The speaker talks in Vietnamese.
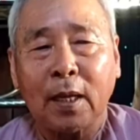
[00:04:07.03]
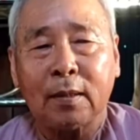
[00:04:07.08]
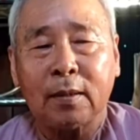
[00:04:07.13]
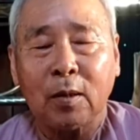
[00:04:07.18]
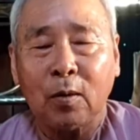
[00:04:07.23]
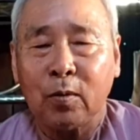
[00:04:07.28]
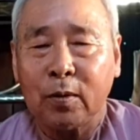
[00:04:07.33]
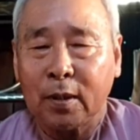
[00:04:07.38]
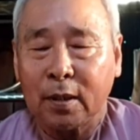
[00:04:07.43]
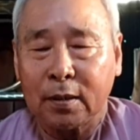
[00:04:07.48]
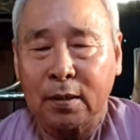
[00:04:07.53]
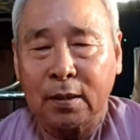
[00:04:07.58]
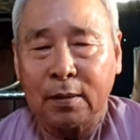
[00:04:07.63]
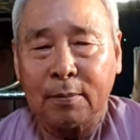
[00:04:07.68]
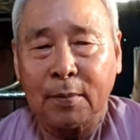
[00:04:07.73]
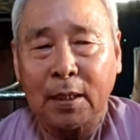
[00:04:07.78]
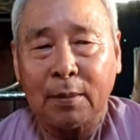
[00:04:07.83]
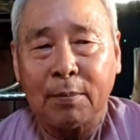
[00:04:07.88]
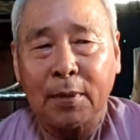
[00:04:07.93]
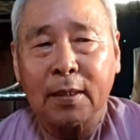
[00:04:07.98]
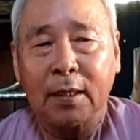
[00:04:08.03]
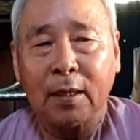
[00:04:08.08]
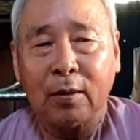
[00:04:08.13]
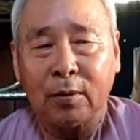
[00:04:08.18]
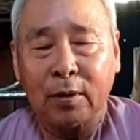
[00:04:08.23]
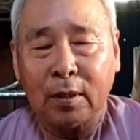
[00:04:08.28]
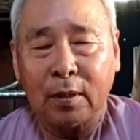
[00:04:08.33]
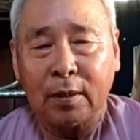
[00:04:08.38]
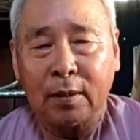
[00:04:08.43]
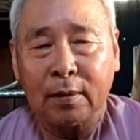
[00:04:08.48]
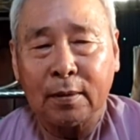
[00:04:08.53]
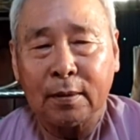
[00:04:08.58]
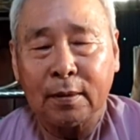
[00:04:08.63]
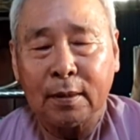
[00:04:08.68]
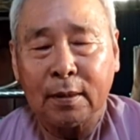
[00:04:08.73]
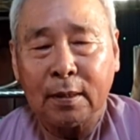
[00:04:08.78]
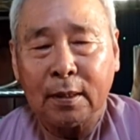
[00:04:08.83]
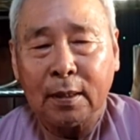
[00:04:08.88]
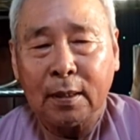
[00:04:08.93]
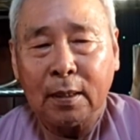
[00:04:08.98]
ta tu được mà, mà nhiều rồi
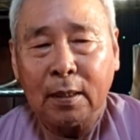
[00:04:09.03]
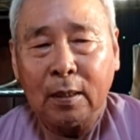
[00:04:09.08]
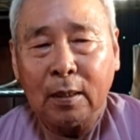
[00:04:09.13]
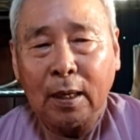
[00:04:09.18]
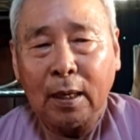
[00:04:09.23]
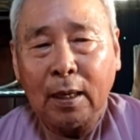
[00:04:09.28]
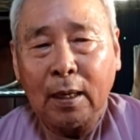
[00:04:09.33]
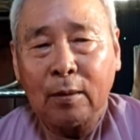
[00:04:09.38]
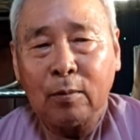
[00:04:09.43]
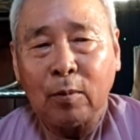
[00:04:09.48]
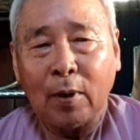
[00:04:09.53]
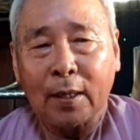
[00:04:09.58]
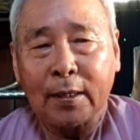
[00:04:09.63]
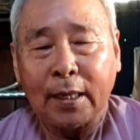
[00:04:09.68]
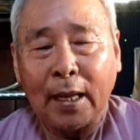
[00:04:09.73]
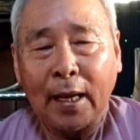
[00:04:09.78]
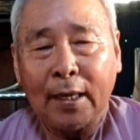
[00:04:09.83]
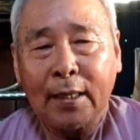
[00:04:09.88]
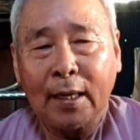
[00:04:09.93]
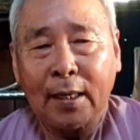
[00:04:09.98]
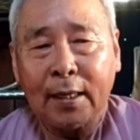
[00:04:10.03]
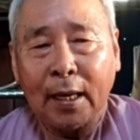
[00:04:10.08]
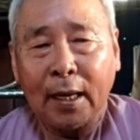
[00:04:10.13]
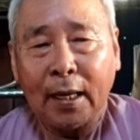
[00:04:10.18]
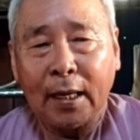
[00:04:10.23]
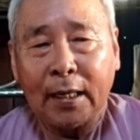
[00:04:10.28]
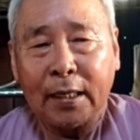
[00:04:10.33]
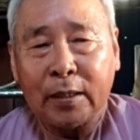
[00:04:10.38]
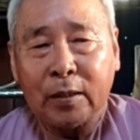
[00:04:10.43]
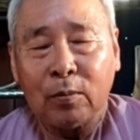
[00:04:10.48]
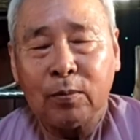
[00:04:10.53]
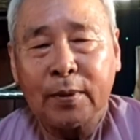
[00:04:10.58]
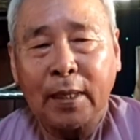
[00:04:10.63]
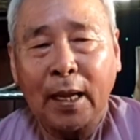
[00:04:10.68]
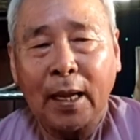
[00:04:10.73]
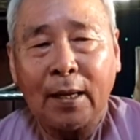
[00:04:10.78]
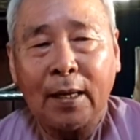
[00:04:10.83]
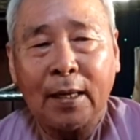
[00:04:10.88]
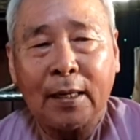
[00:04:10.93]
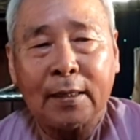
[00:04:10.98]
à, hoặc giả đời này chúng
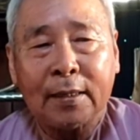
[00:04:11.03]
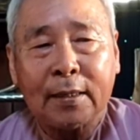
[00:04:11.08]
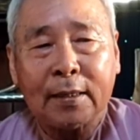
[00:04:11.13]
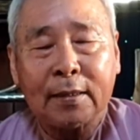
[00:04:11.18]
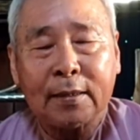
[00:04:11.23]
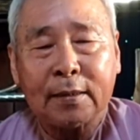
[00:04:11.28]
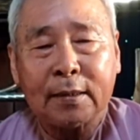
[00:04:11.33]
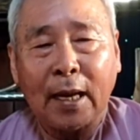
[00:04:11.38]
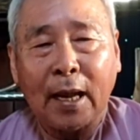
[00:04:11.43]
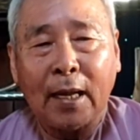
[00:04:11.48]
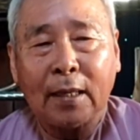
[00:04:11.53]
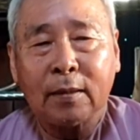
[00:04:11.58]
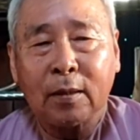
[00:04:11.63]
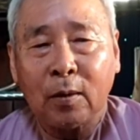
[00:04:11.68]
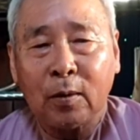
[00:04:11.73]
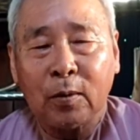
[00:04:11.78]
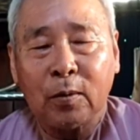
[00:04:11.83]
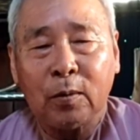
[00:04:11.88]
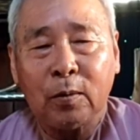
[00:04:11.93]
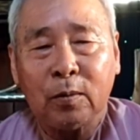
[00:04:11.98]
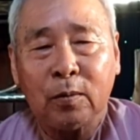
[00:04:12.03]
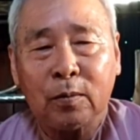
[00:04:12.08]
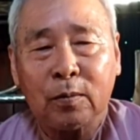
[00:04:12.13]
ta đã tu